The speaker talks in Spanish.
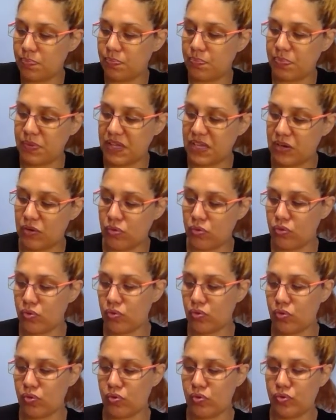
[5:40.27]

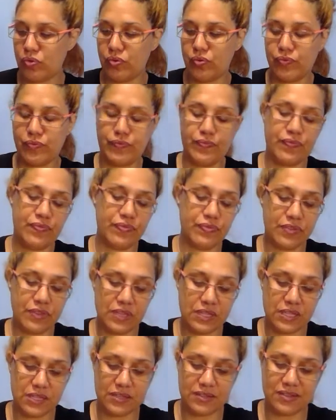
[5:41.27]
pero
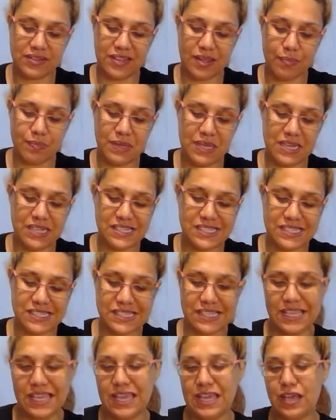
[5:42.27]
también es
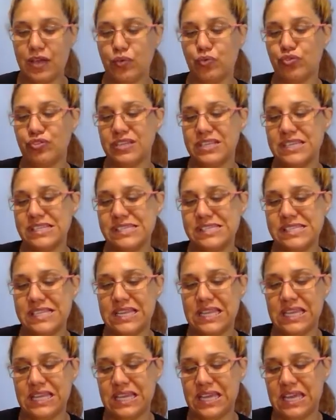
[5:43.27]
que ustedes
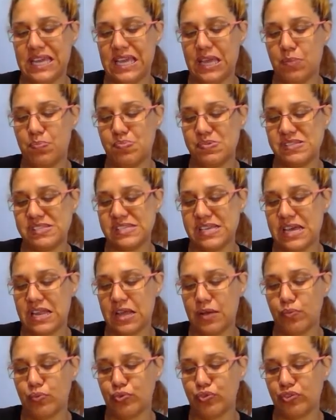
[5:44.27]
tienen que empezar
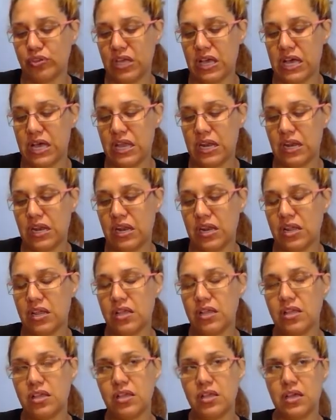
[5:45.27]
a buscar
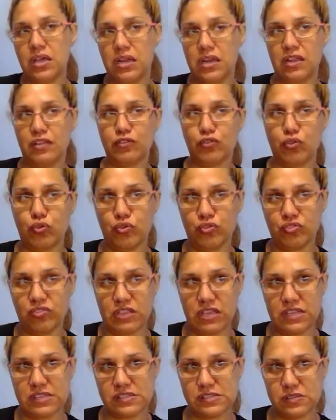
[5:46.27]
las
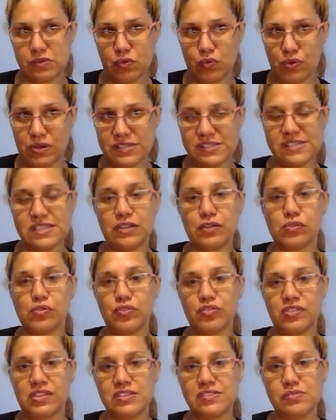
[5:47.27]
cosas o hacer
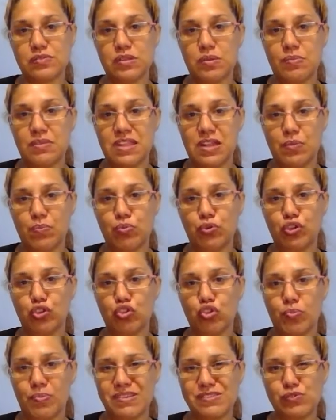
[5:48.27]
cosas de una manera un
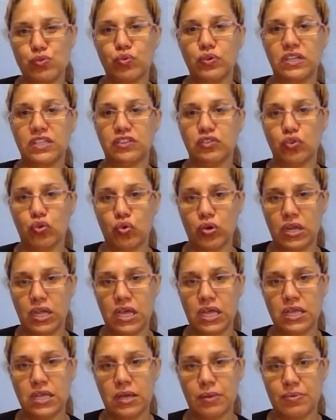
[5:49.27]
poquito más
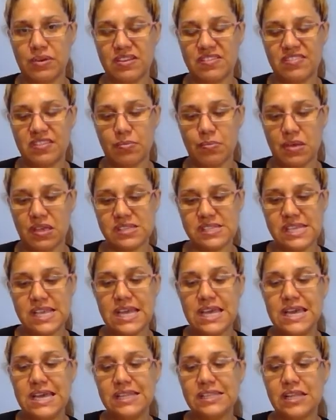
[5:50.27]
juguetona, abrirse más.
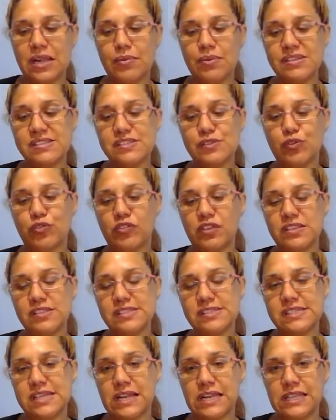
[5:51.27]
Tal vez si ustedes
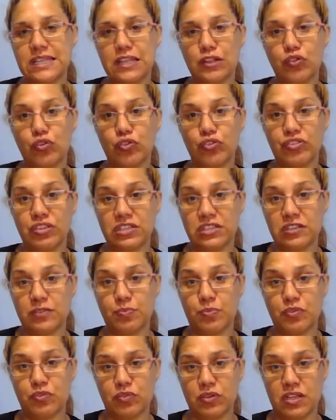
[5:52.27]
están lidiando con ciertas
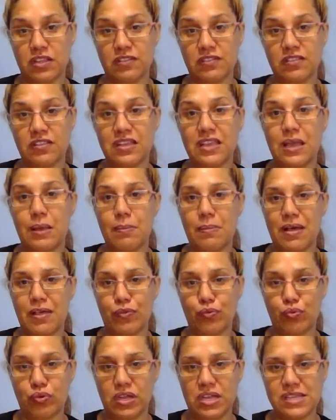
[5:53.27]
personas
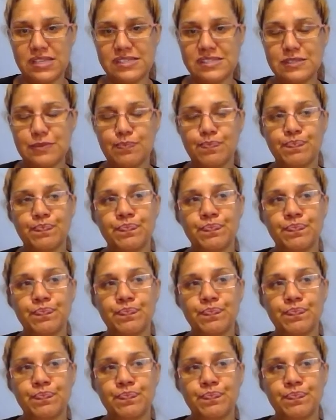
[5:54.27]
inmaduras,